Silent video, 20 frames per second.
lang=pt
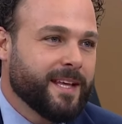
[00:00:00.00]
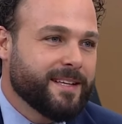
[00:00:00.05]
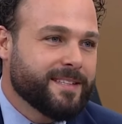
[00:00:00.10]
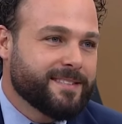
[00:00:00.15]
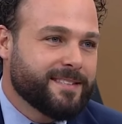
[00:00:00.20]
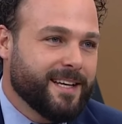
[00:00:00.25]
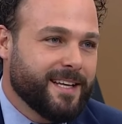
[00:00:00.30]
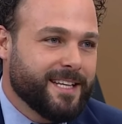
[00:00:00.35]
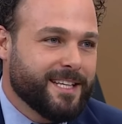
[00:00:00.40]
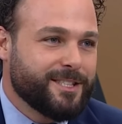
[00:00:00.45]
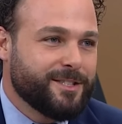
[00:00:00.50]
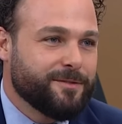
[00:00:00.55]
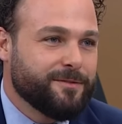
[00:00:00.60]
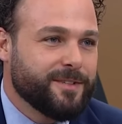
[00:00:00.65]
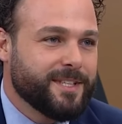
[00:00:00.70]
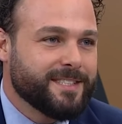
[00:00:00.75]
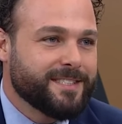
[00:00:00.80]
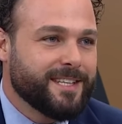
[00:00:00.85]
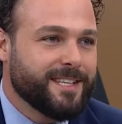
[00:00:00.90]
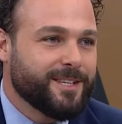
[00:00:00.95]
está na
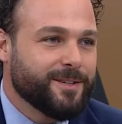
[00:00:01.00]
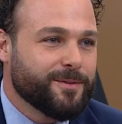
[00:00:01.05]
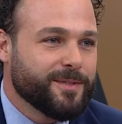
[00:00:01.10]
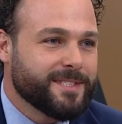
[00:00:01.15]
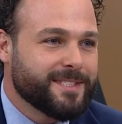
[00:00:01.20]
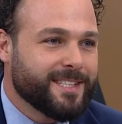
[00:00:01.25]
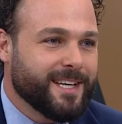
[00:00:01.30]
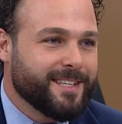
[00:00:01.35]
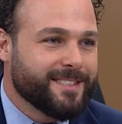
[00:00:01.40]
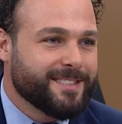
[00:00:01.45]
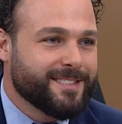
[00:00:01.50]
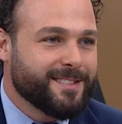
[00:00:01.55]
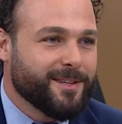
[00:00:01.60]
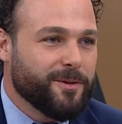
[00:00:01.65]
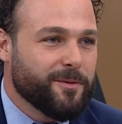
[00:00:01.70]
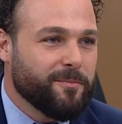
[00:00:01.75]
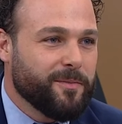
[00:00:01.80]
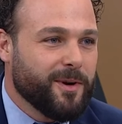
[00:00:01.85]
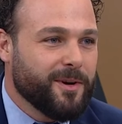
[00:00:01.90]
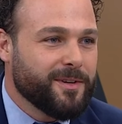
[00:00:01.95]
divisa ali com o estado de
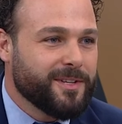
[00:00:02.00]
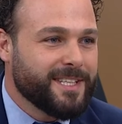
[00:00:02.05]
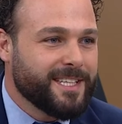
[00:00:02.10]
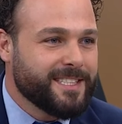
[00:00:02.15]
São Paulo,